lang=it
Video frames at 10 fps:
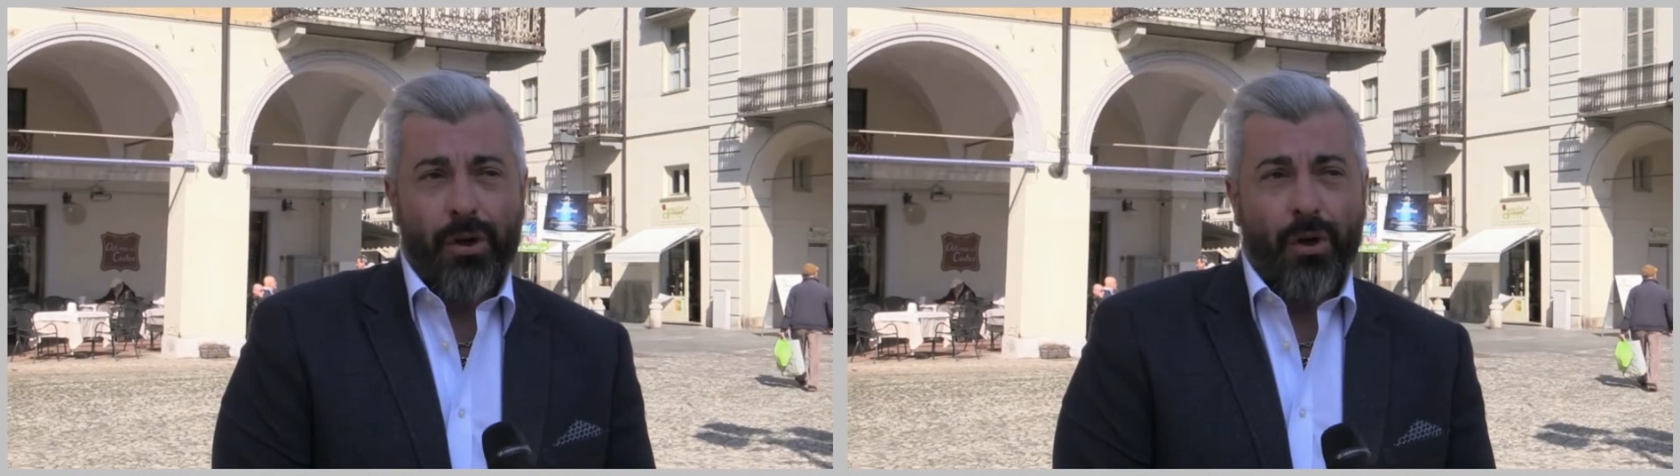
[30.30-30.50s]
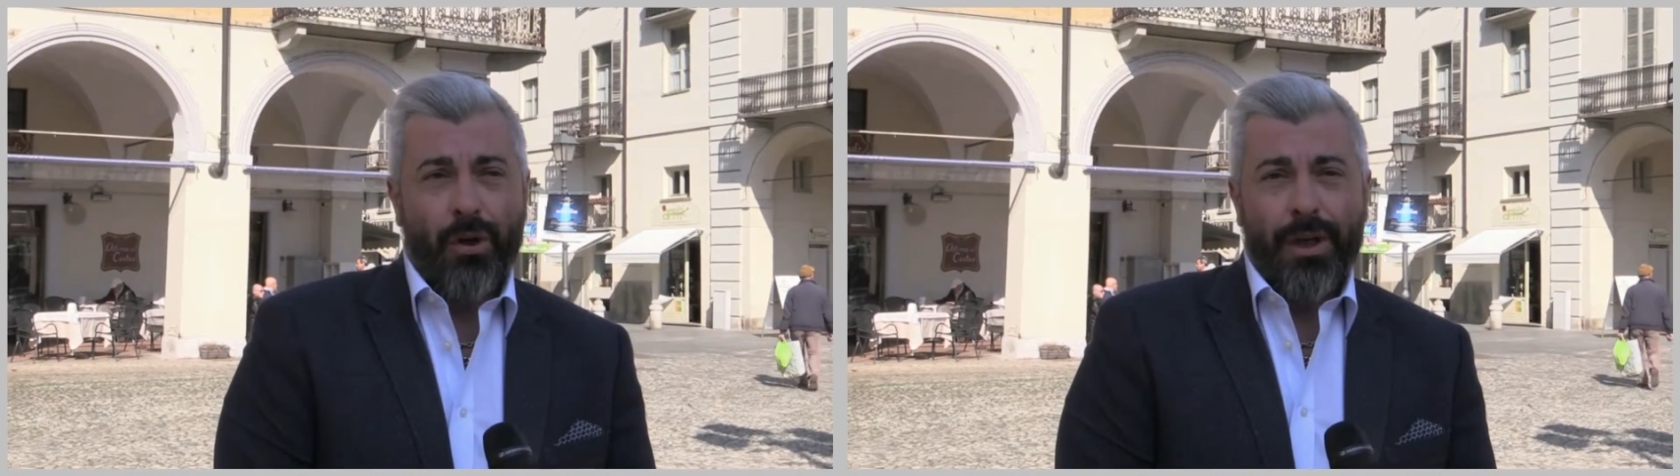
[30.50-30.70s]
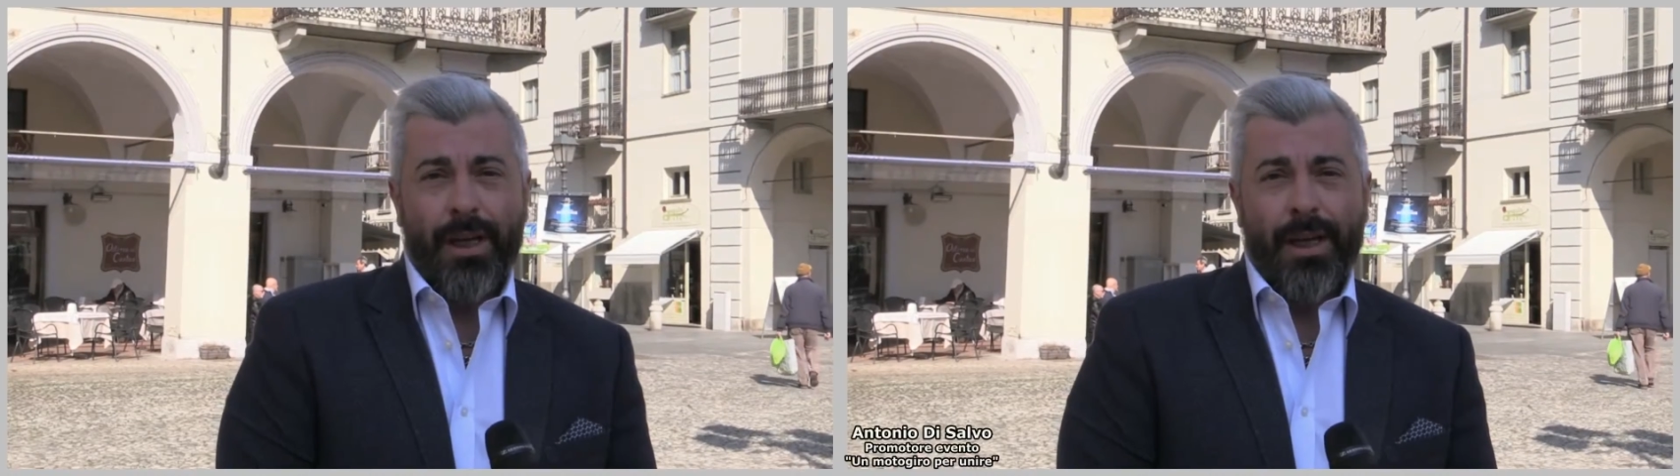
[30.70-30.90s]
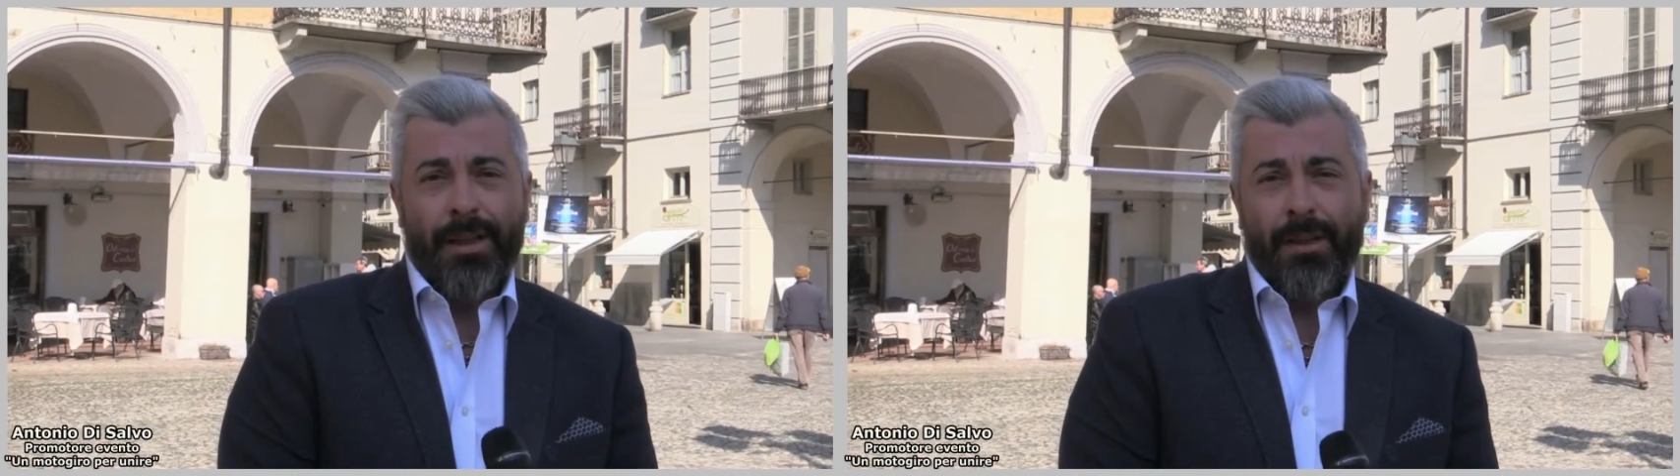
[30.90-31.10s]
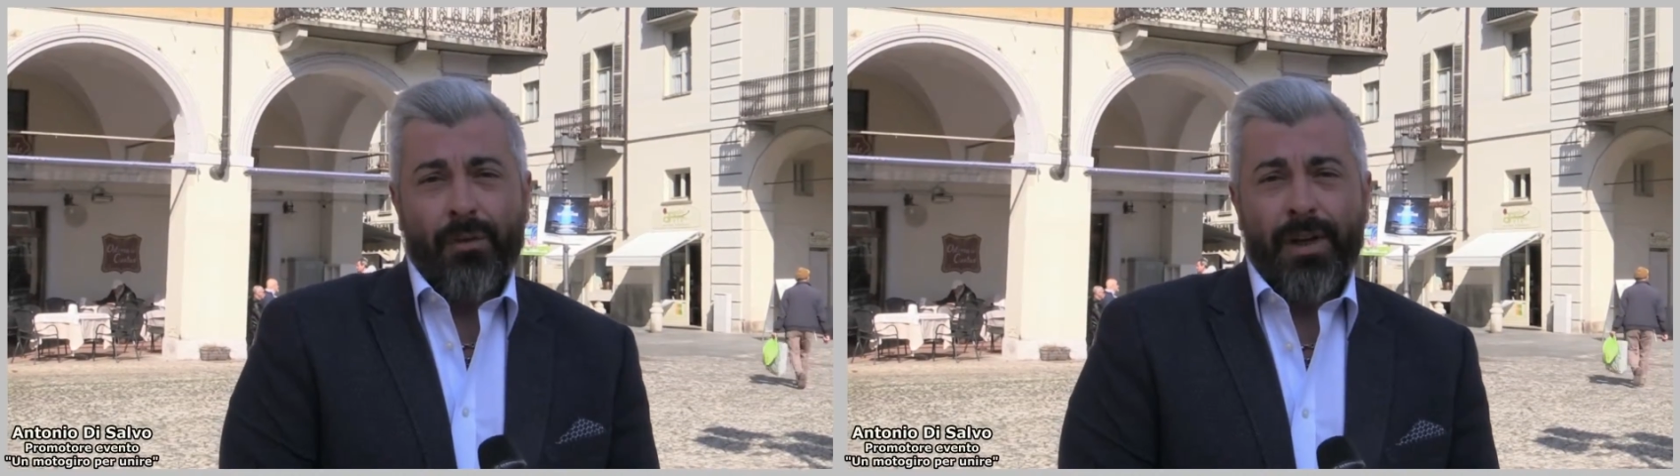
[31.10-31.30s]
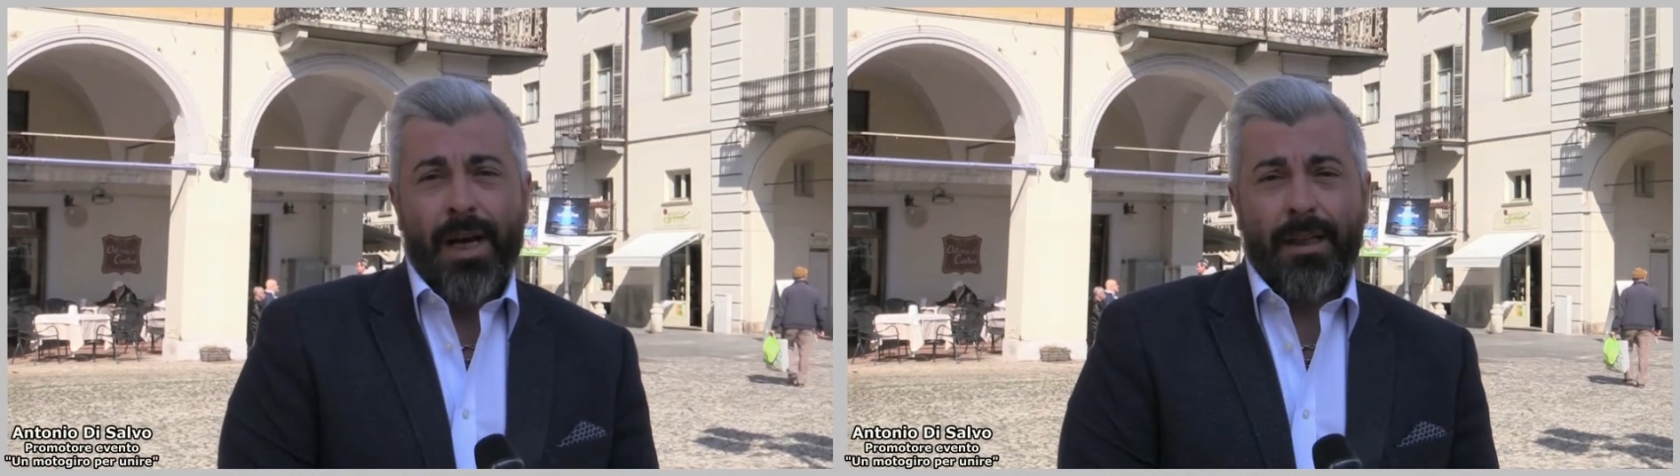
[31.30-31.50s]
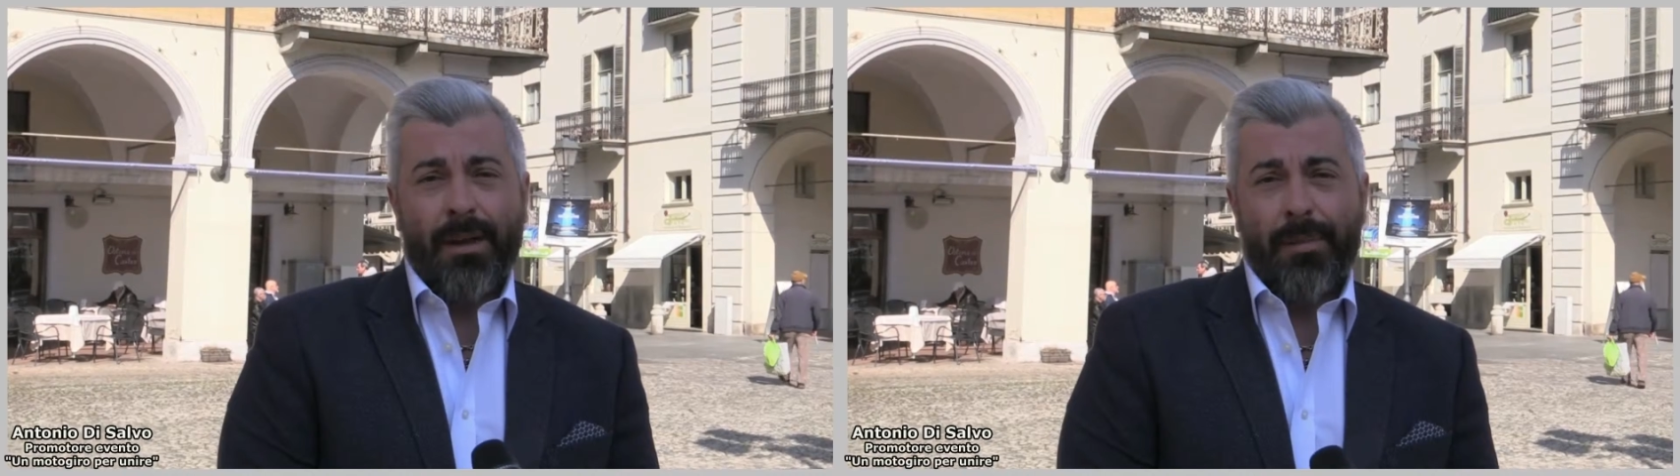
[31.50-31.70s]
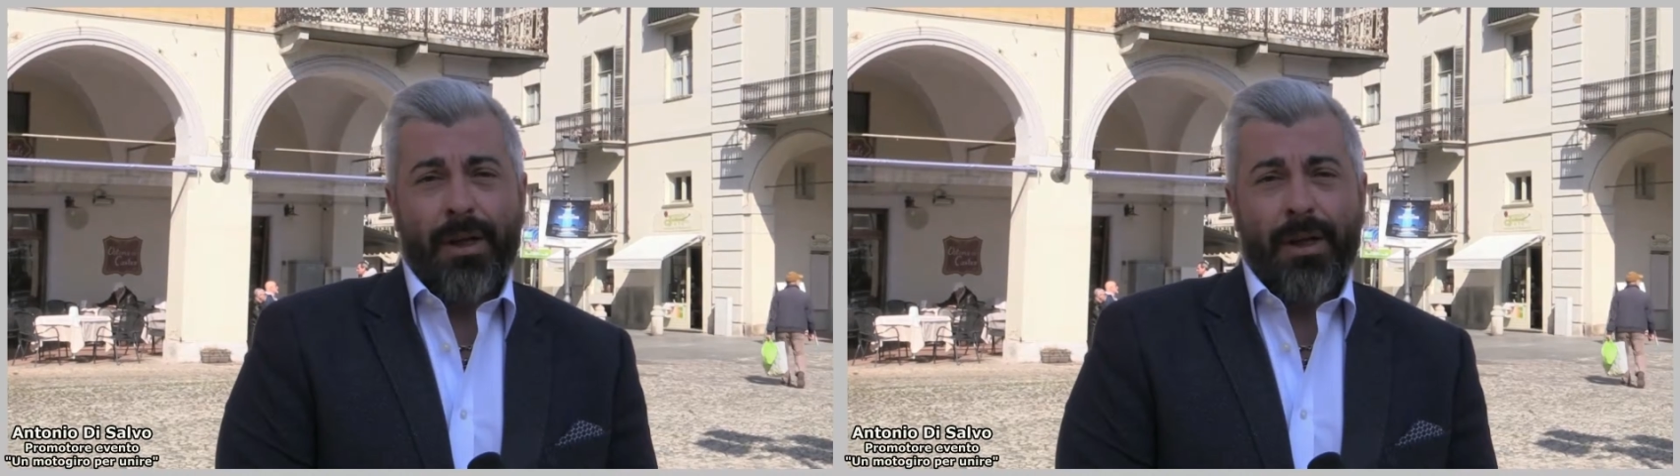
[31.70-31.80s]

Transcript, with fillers: a noi e da dove è nata?